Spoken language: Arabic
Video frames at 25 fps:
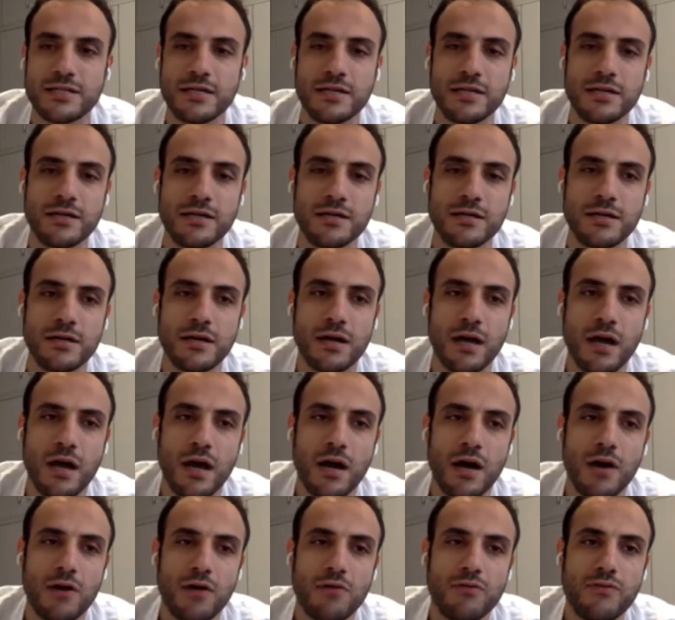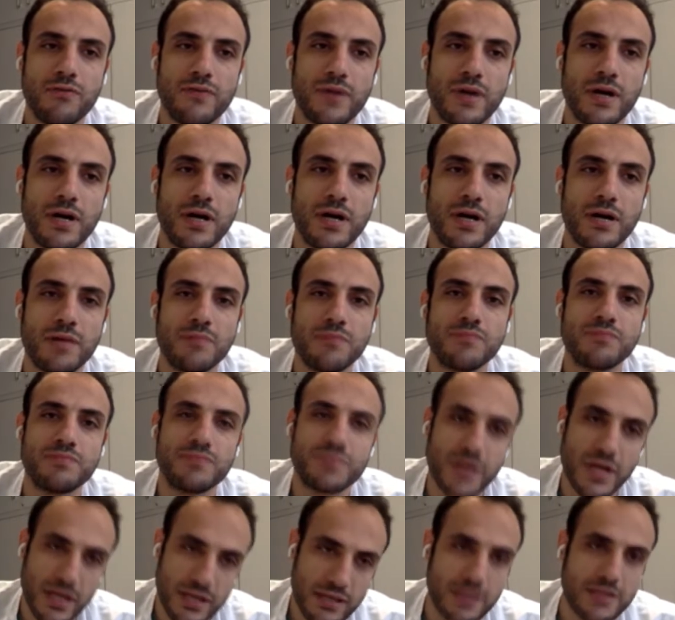كثير
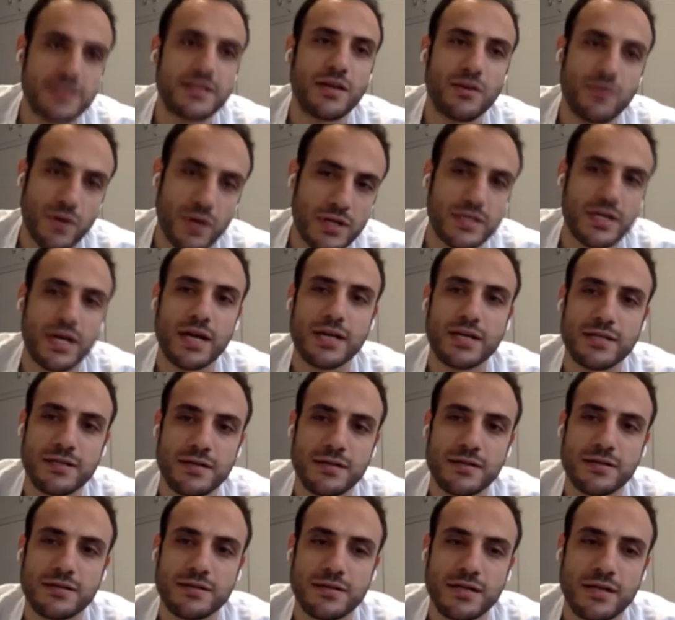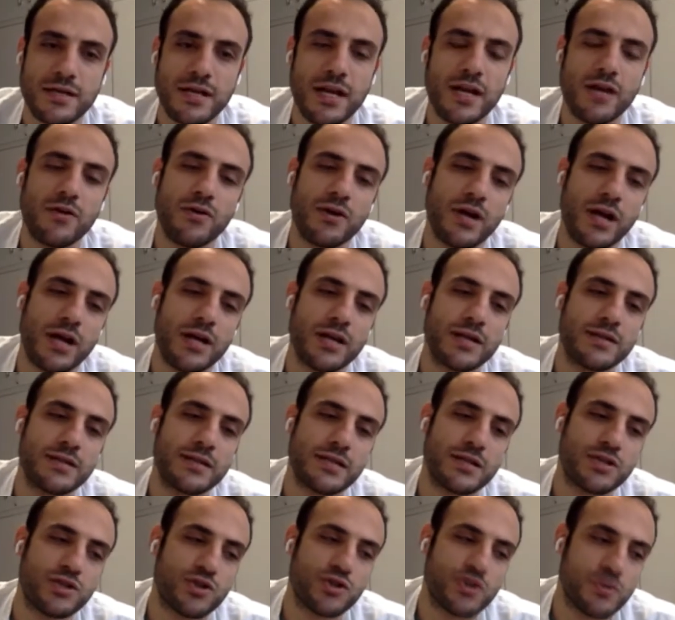فبيختصر وقت اكثر يعني نحن هون عندنا
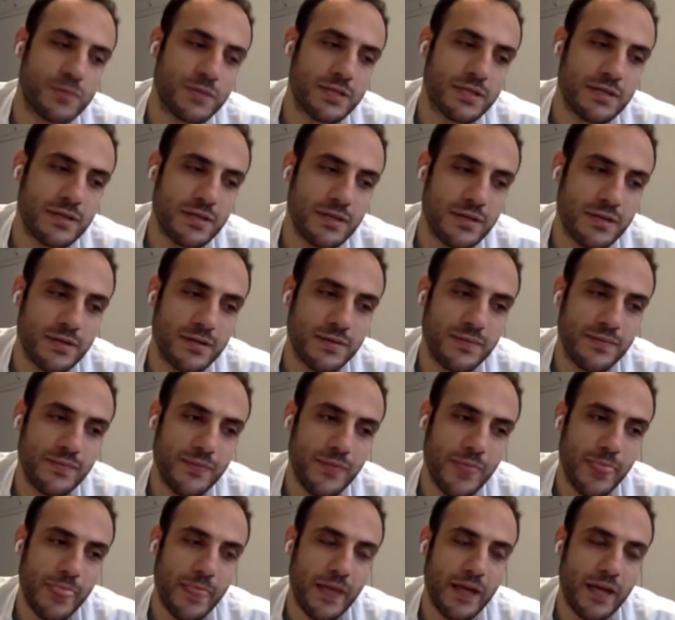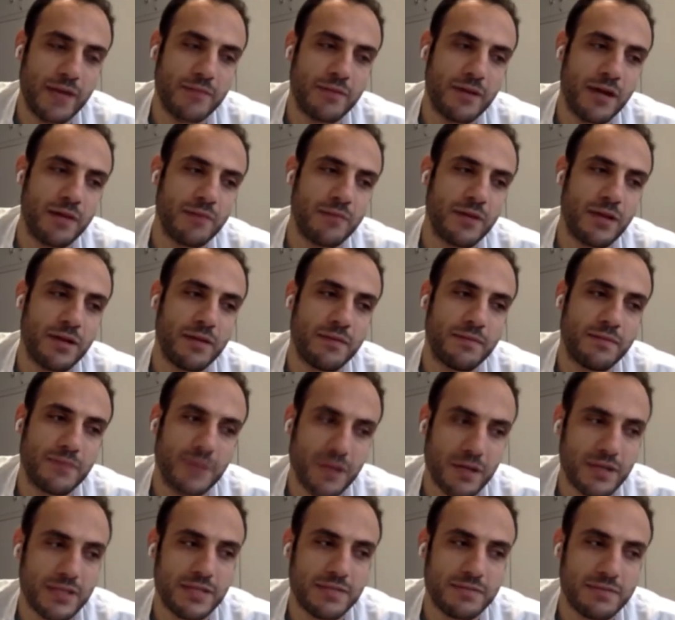تجربتنا نحن بنعمل
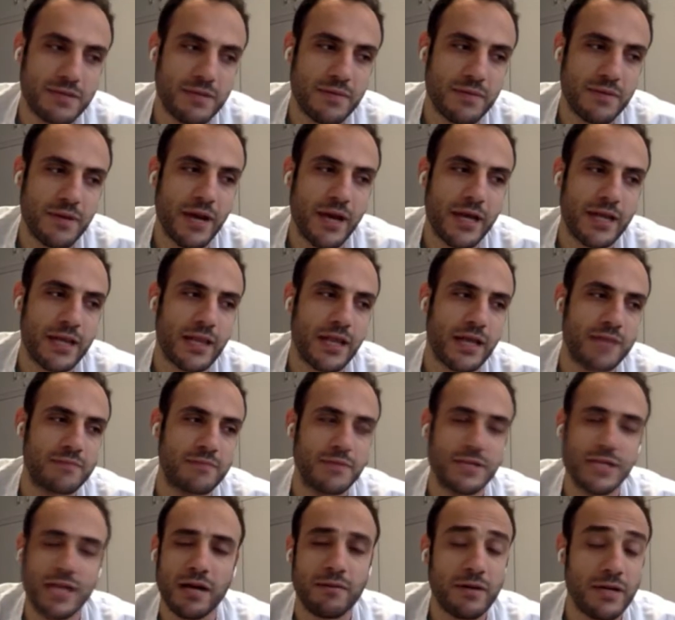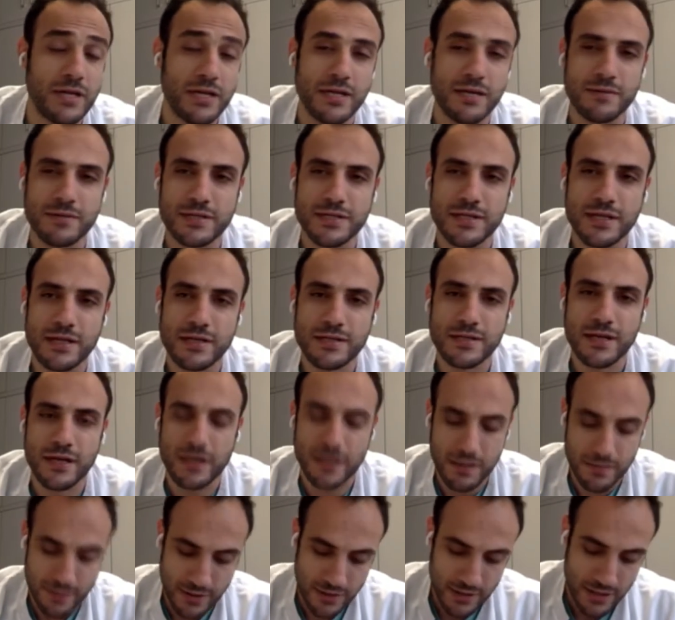بالقسم تبعي 300 عمليه بالسنه
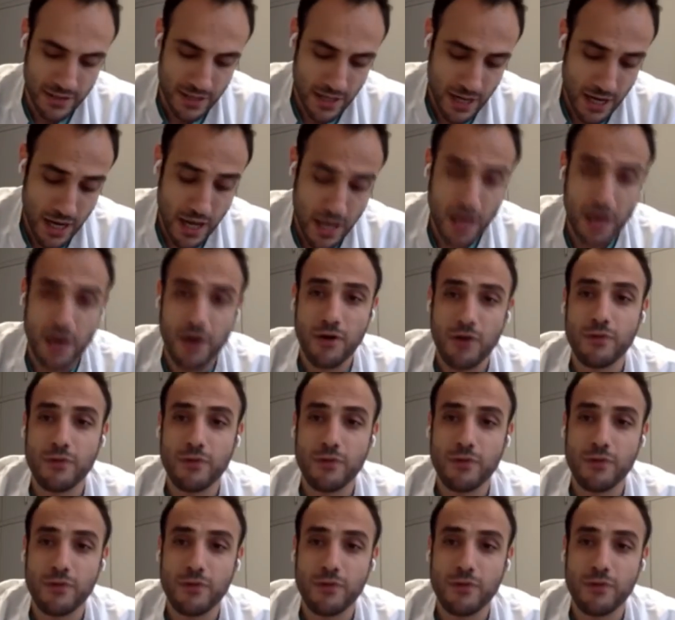تقريبا